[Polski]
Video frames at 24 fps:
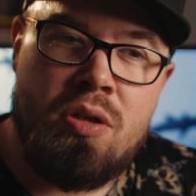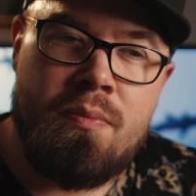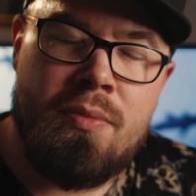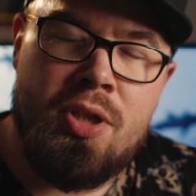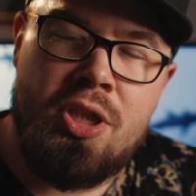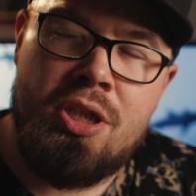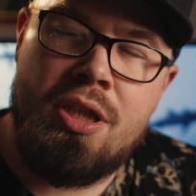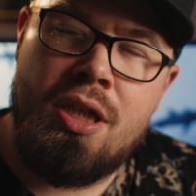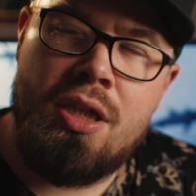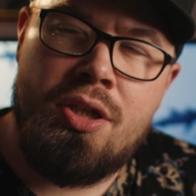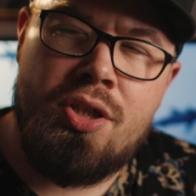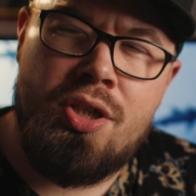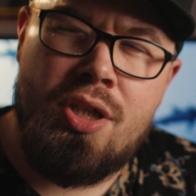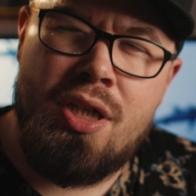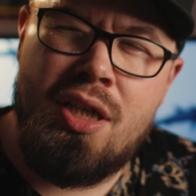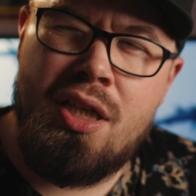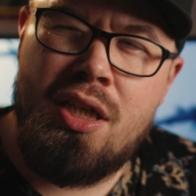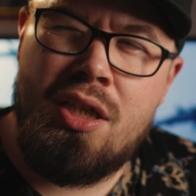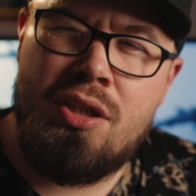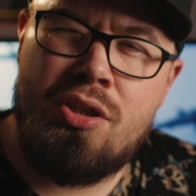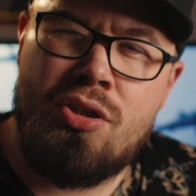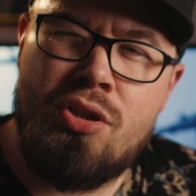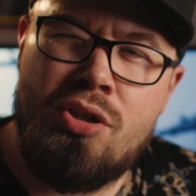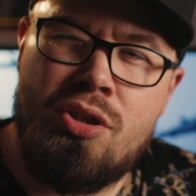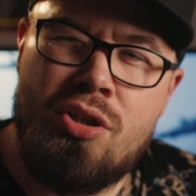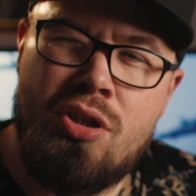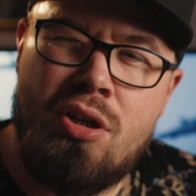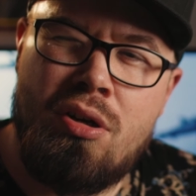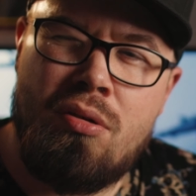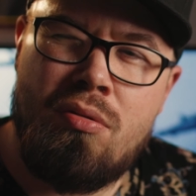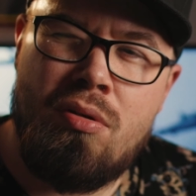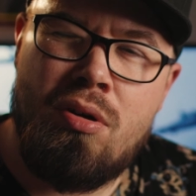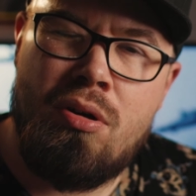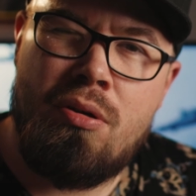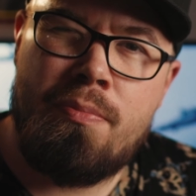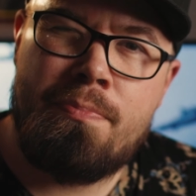Myślę, że coś
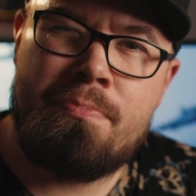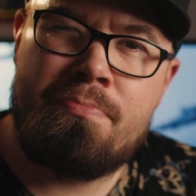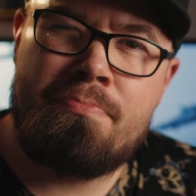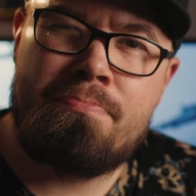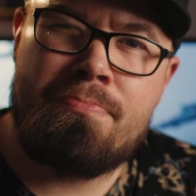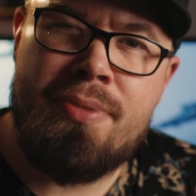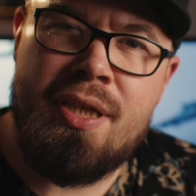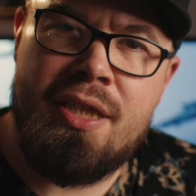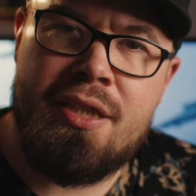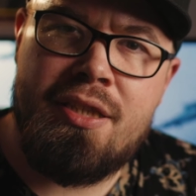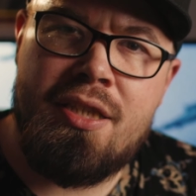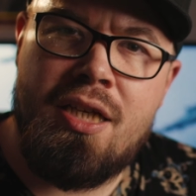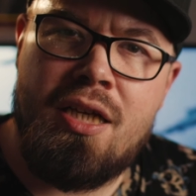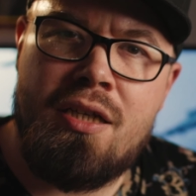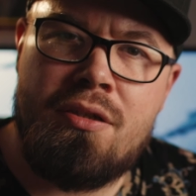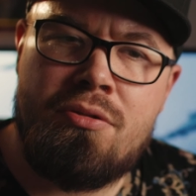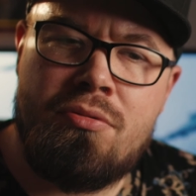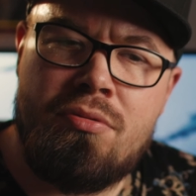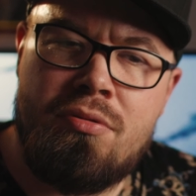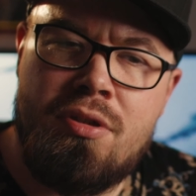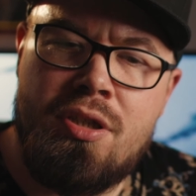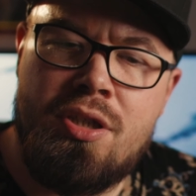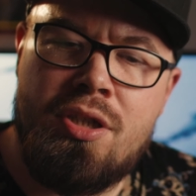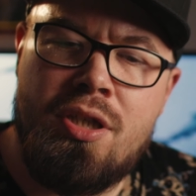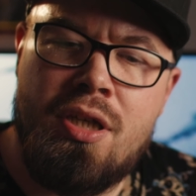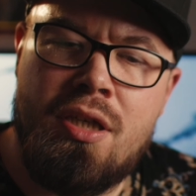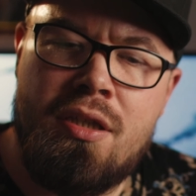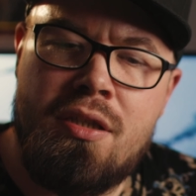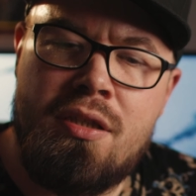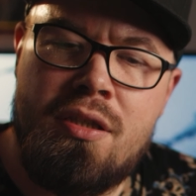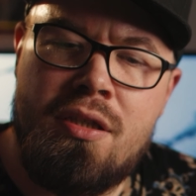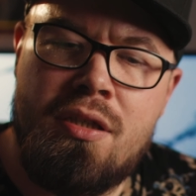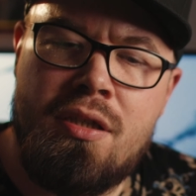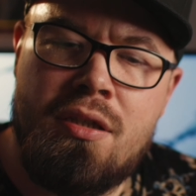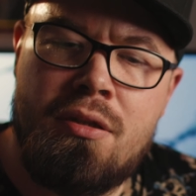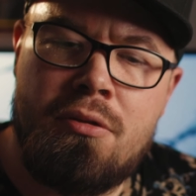koło 15
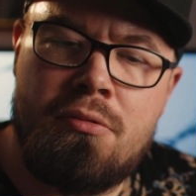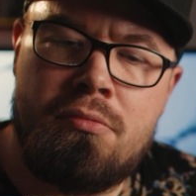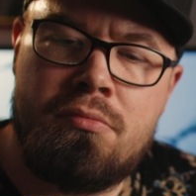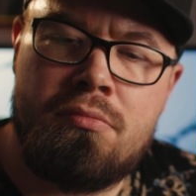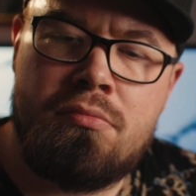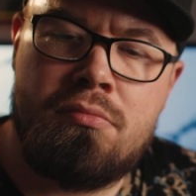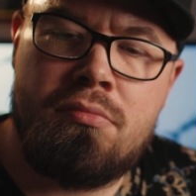tysięcy.